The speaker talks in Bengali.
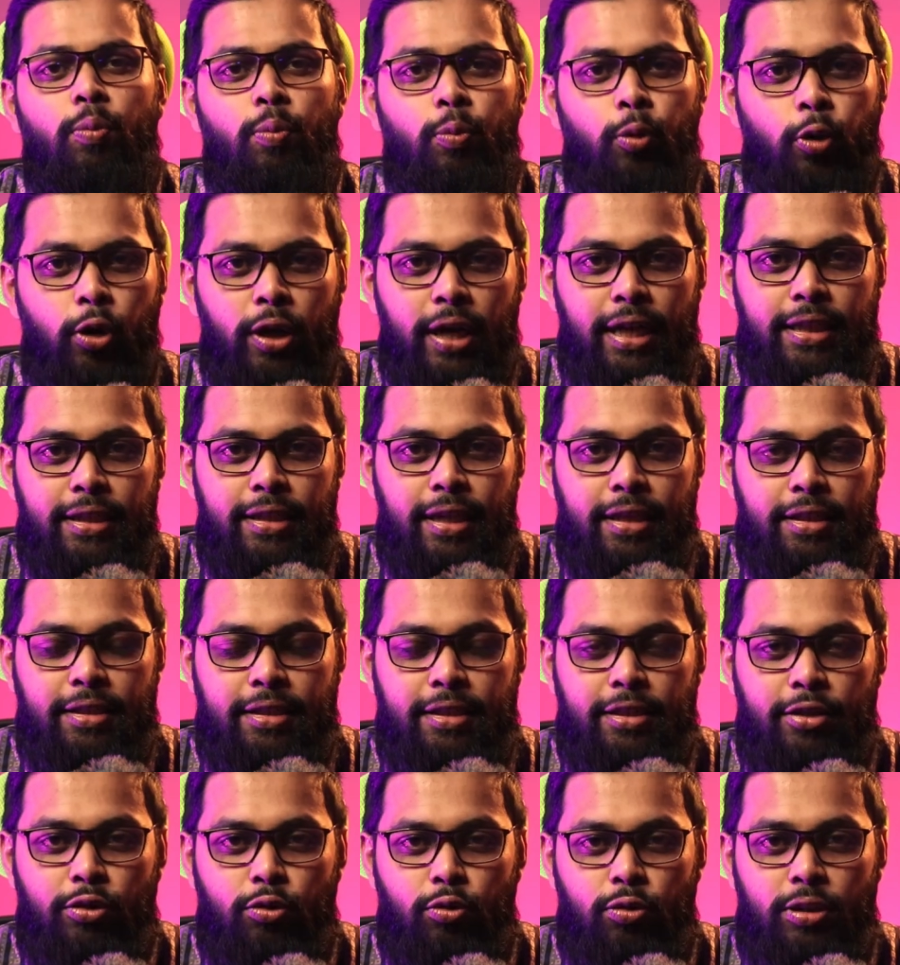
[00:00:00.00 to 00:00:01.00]
ভুলে
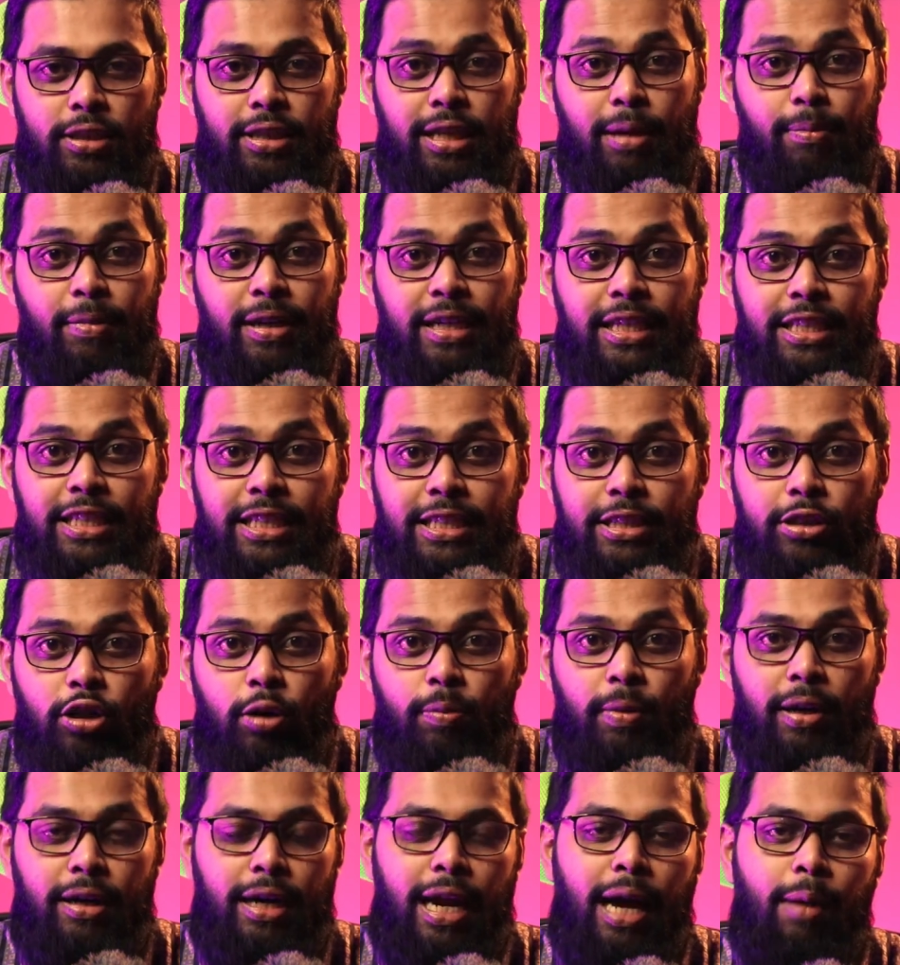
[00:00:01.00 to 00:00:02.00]
যাচ্ছি তো ইসলামিক টিচিং যেন
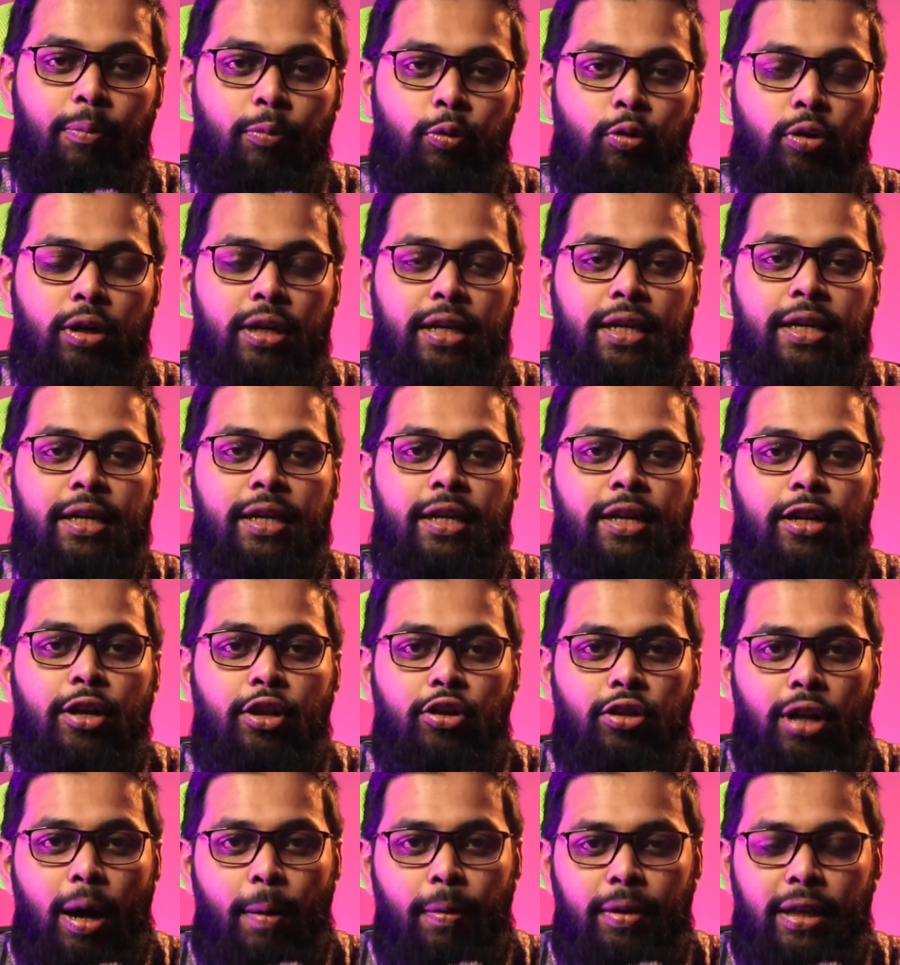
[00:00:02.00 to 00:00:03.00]
আমরা না ভুলি
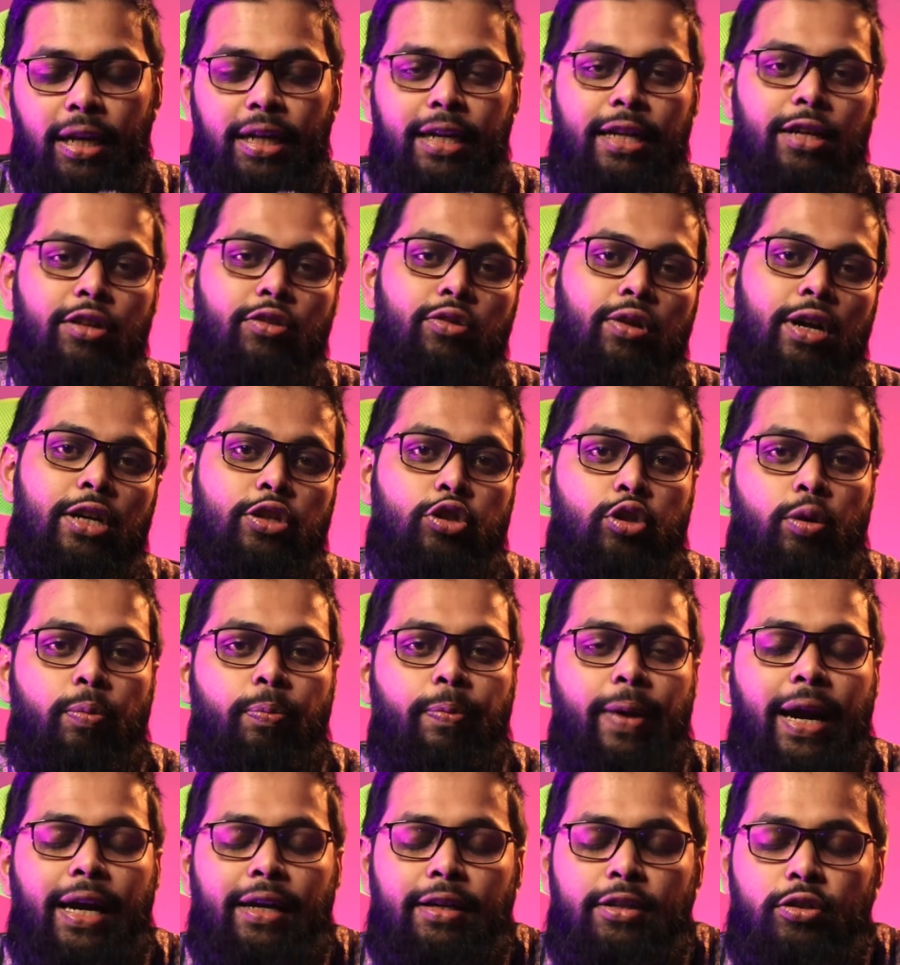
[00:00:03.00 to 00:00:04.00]
তো আমাদের কিন্তু এইসব
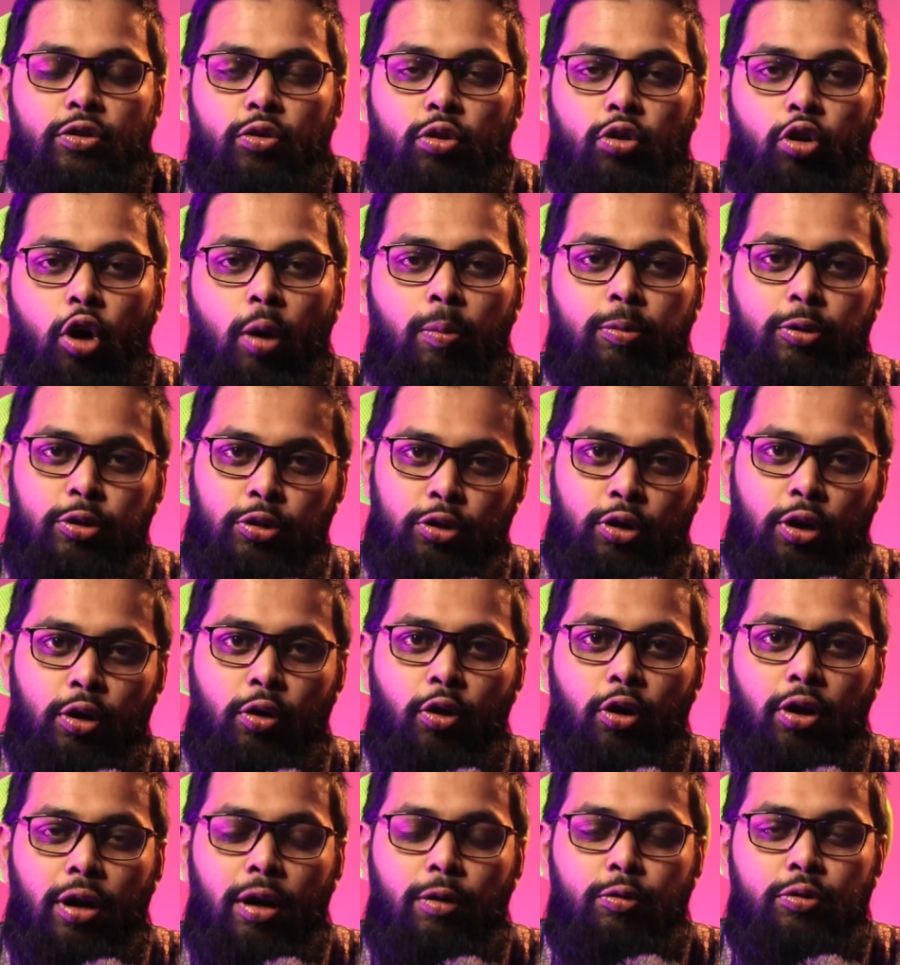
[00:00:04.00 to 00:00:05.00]
প্র্যাকটিসগুলো অবশ্যই
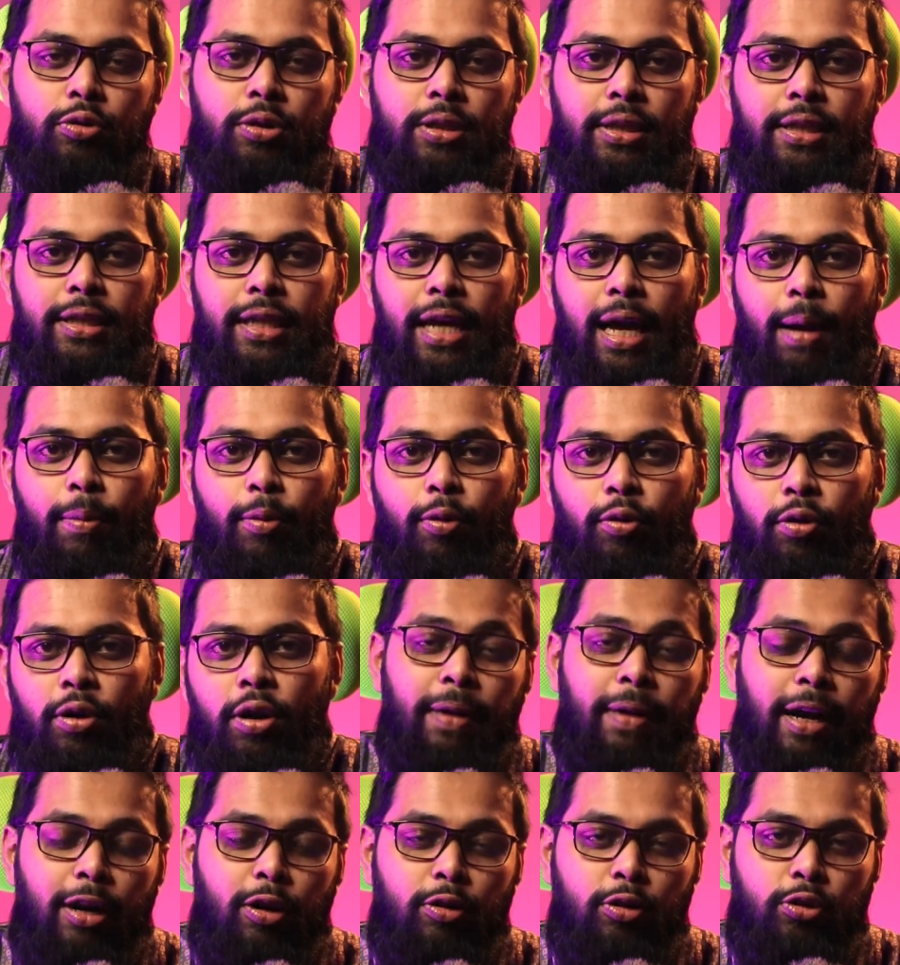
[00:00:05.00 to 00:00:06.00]
করা উচিত এবং
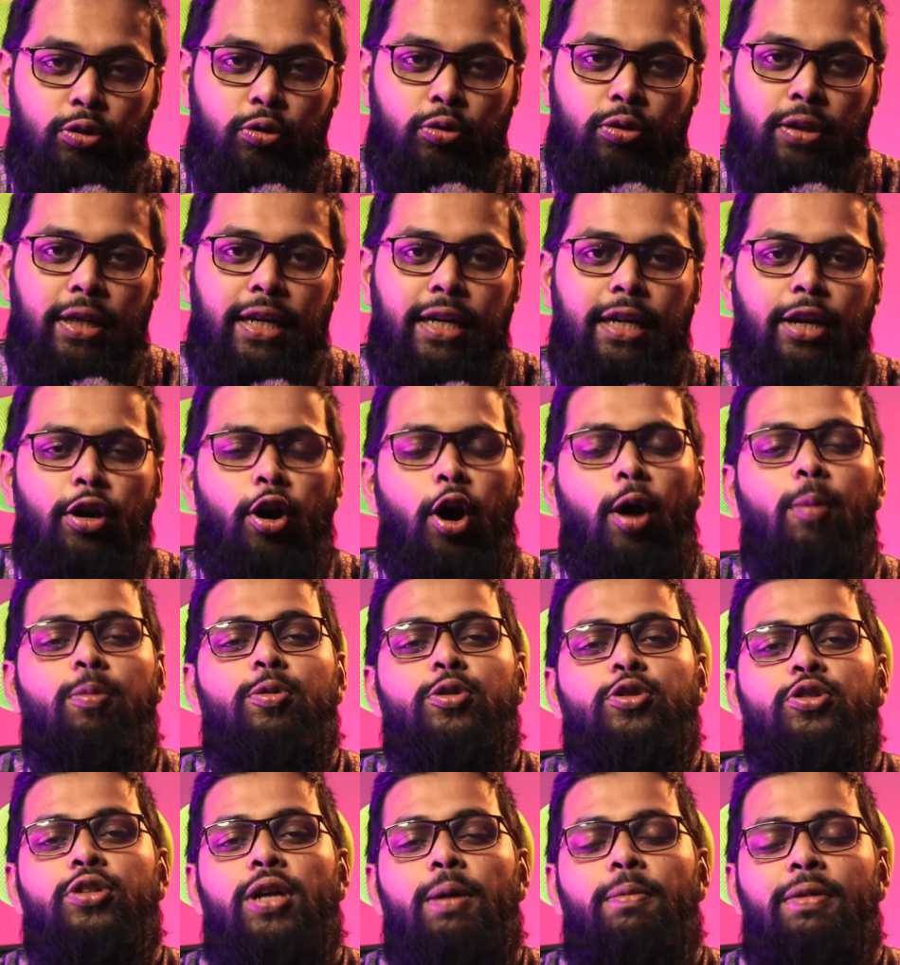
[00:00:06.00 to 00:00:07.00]
ভালো কিছু দেখলে
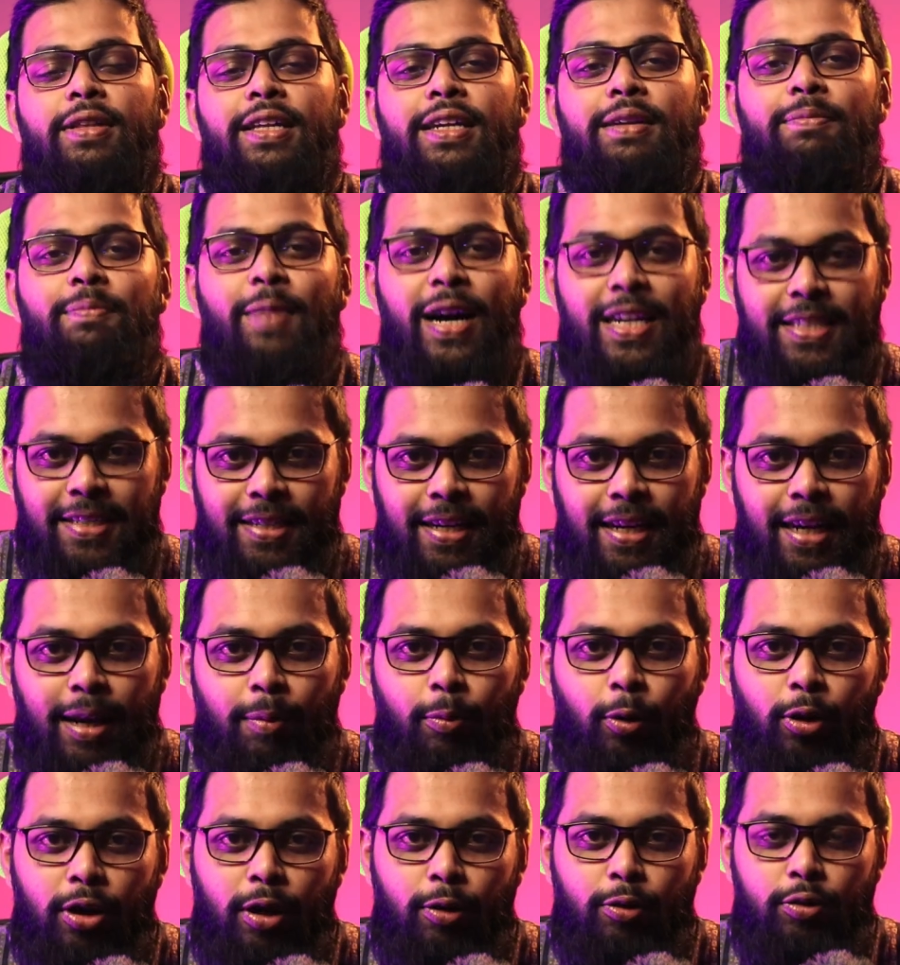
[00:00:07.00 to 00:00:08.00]
অবশ্যই আমাদের মার্শাল্লাহ
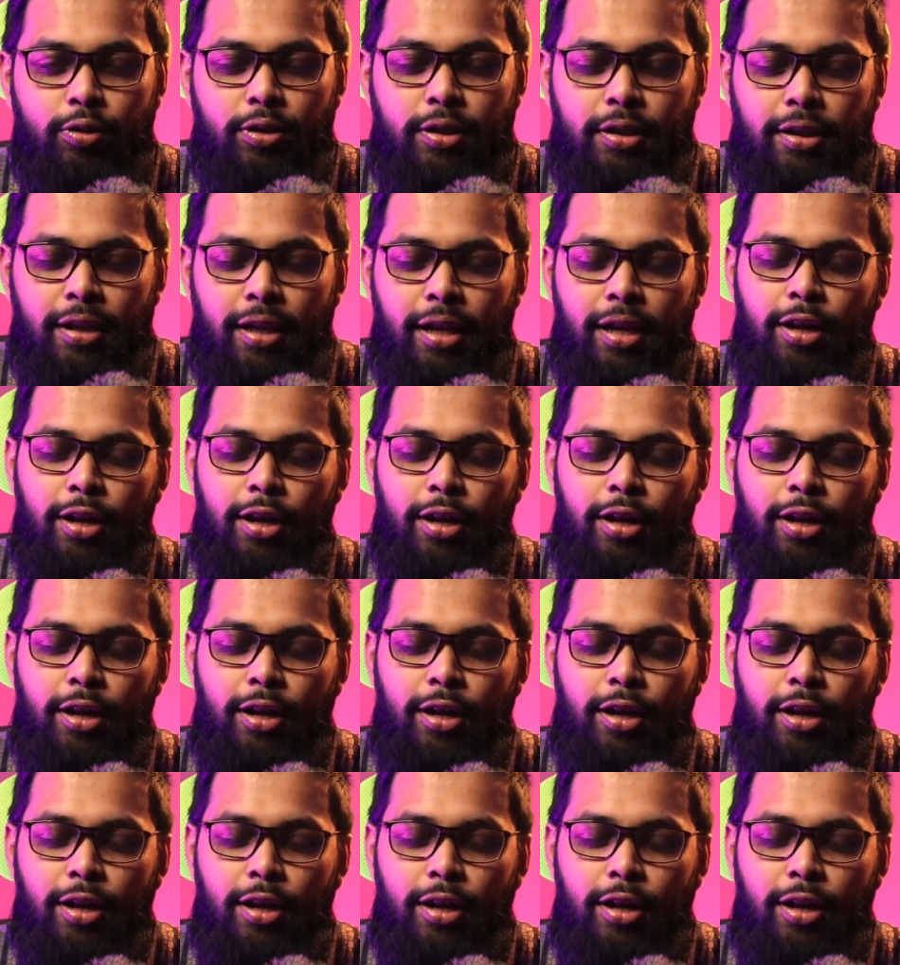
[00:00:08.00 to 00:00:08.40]
বলা উচিত